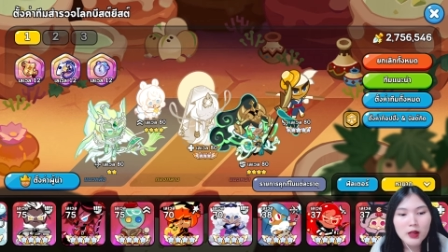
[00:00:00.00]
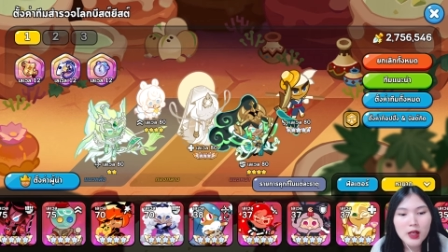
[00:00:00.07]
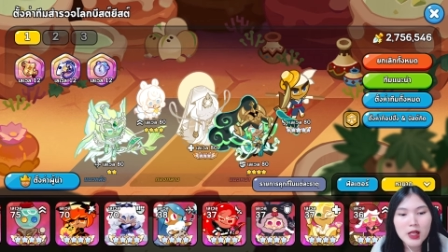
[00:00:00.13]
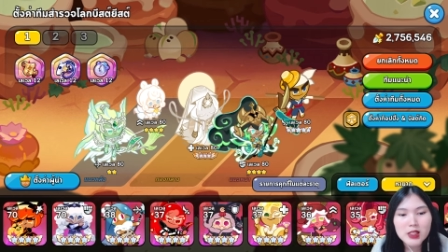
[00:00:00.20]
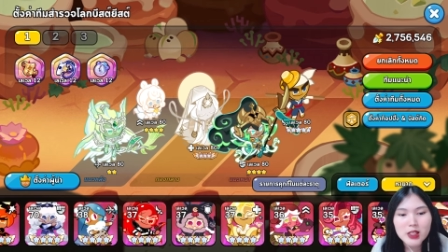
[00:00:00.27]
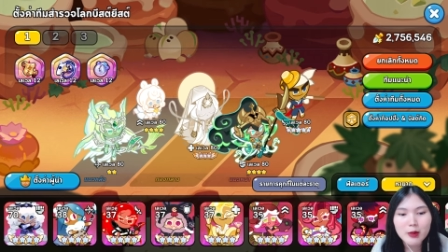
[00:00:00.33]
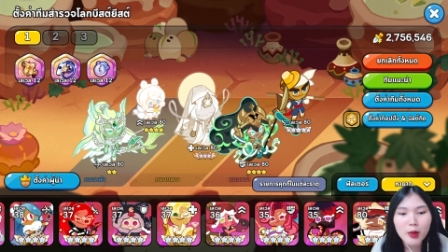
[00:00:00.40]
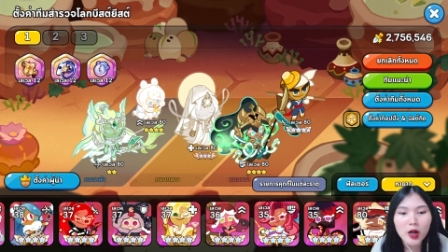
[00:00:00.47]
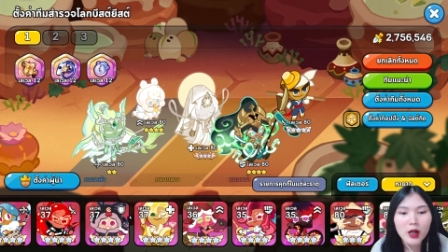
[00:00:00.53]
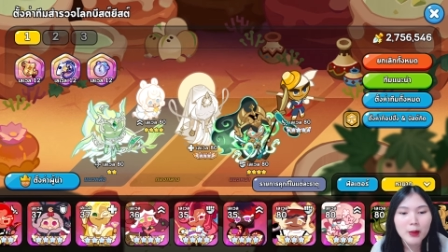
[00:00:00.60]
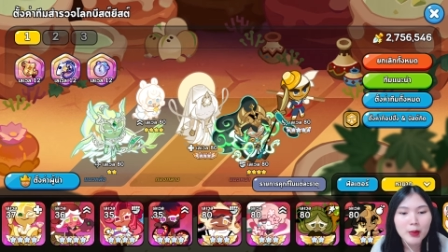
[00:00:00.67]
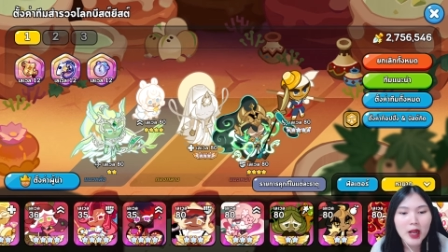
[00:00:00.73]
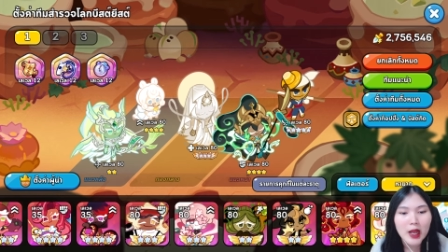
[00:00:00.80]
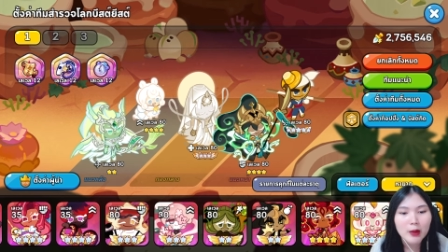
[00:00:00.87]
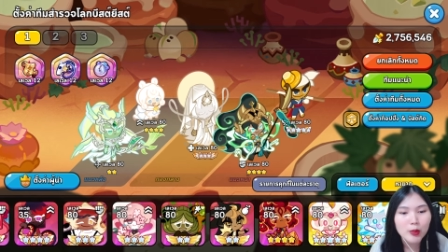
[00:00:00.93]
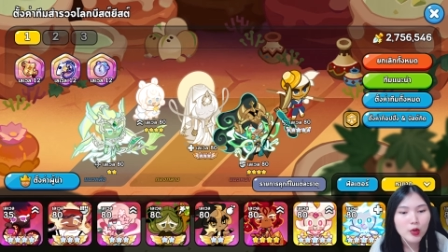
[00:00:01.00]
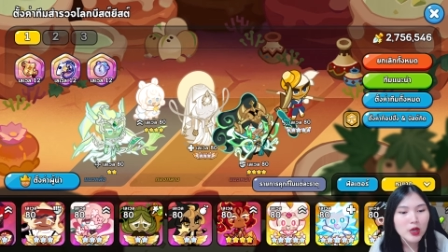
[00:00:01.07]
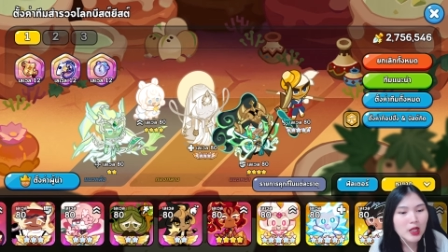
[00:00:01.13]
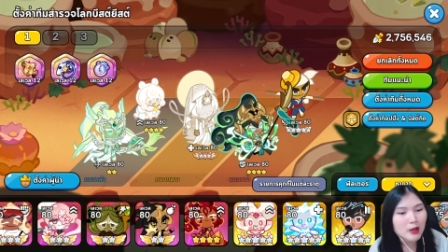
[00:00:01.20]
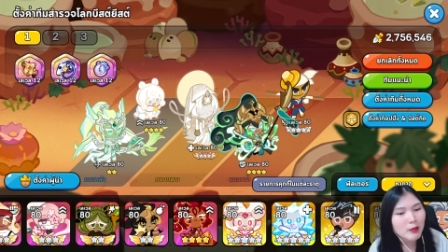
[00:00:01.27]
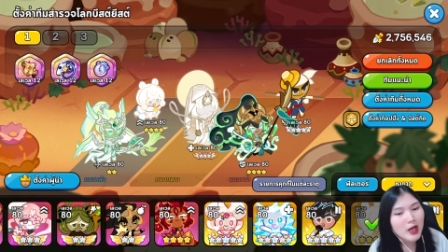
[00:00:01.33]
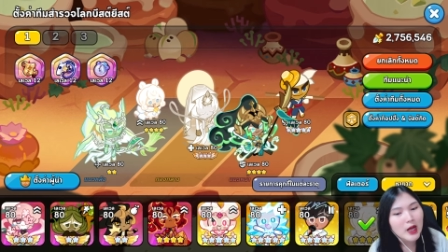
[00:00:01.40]
น่าจะเหมาะกับด่านพวก
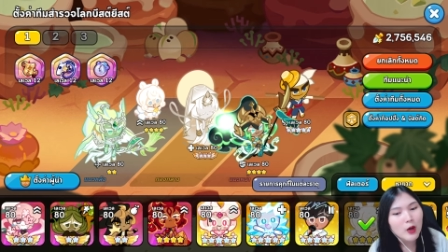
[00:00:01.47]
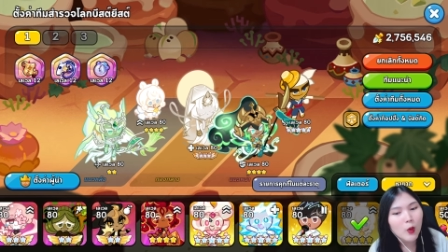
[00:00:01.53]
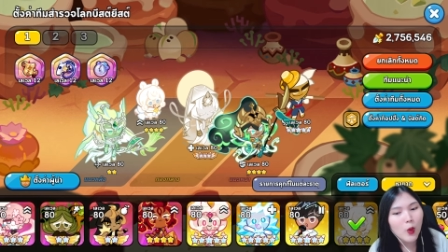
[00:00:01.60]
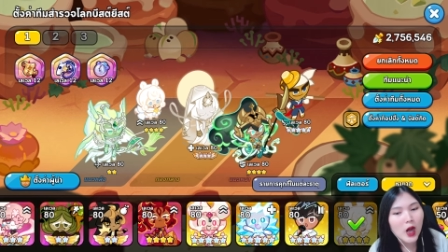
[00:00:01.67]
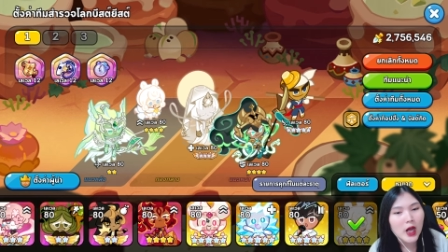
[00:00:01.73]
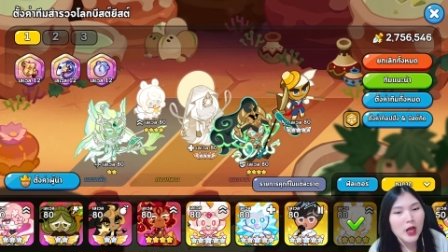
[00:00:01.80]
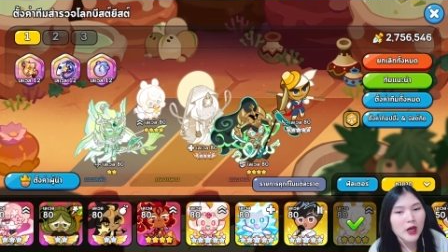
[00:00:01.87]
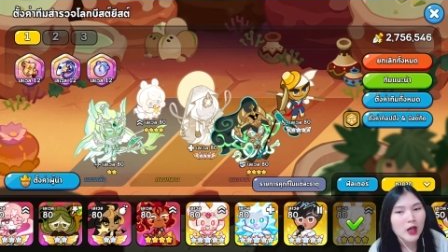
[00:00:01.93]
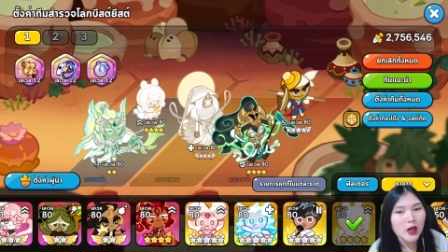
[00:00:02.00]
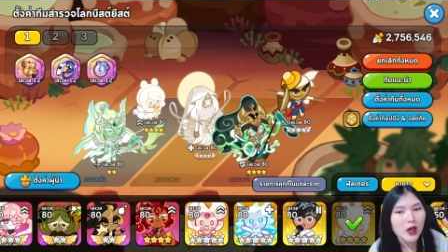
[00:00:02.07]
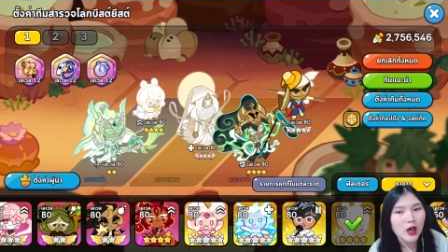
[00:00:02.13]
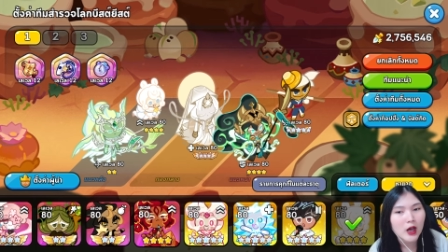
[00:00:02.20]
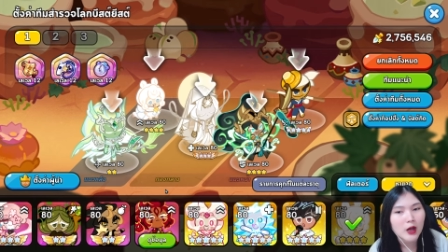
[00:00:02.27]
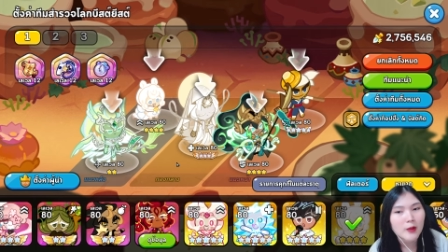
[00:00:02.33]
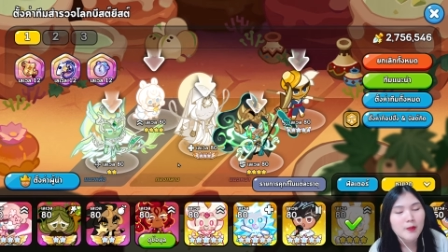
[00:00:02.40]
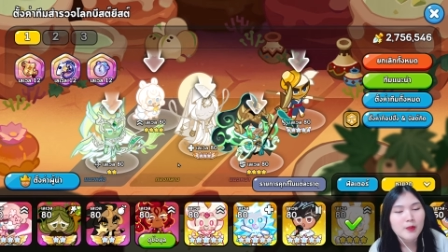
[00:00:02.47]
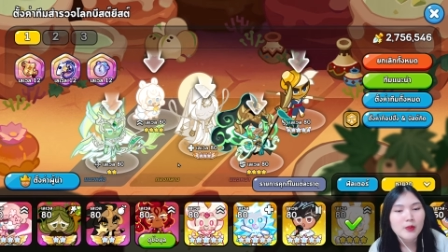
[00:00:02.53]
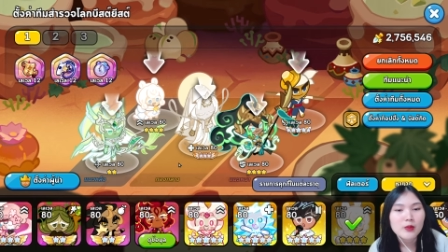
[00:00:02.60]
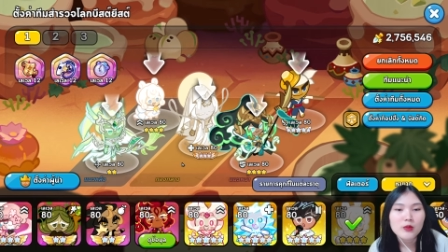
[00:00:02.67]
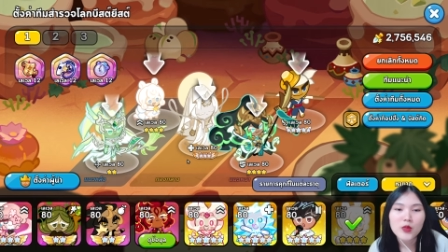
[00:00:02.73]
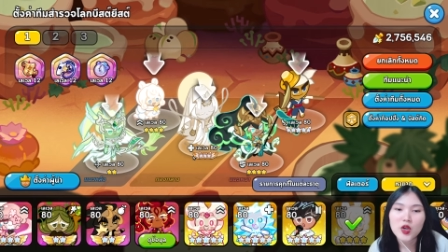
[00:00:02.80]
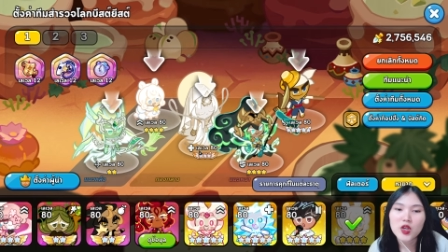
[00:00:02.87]
นี้มากกว่านะคะ
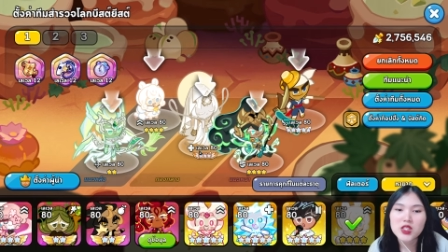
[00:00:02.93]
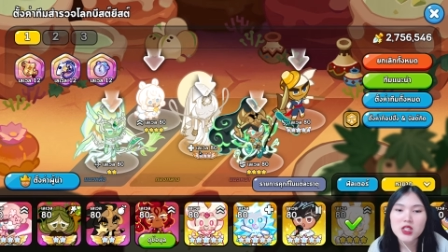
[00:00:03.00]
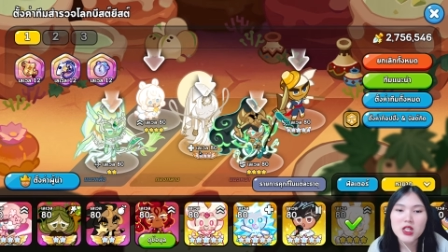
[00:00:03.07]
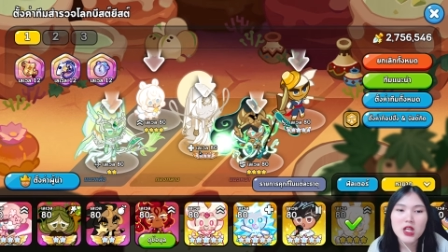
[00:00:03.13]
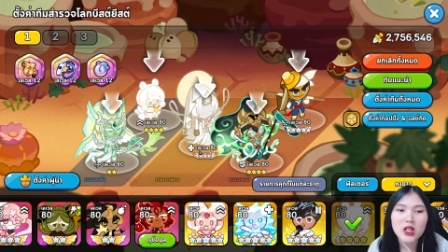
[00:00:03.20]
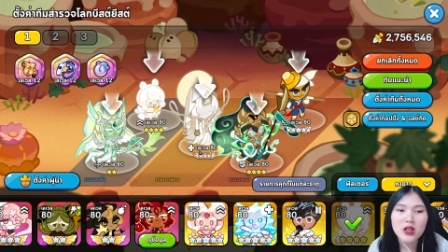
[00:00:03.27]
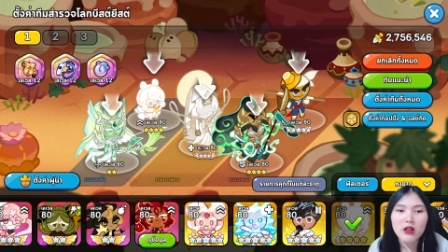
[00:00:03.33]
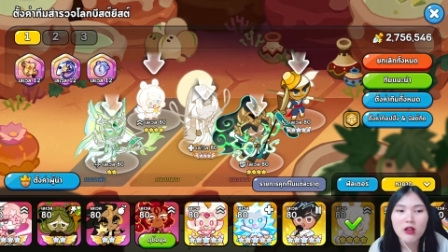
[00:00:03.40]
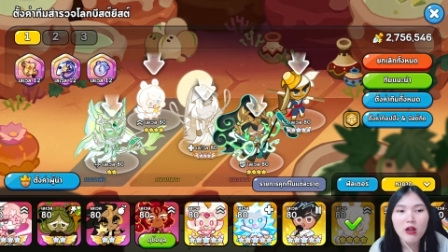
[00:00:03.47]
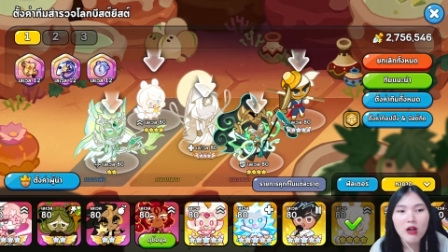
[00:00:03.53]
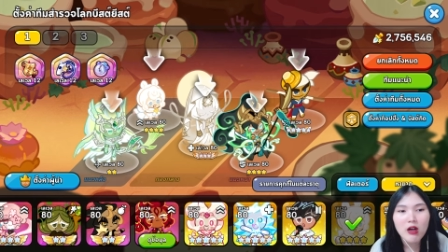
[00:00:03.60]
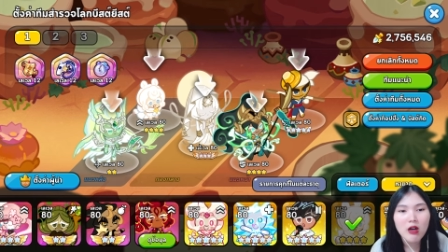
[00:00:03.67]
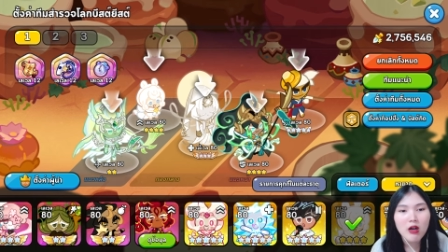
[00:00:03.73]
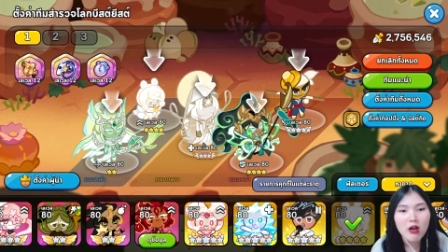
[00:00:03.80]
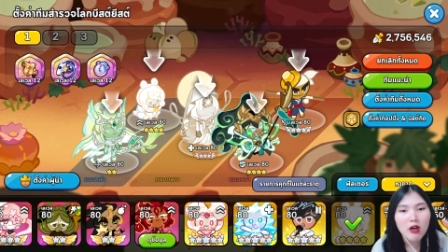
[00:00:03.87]
เพราะฉะนั้นก็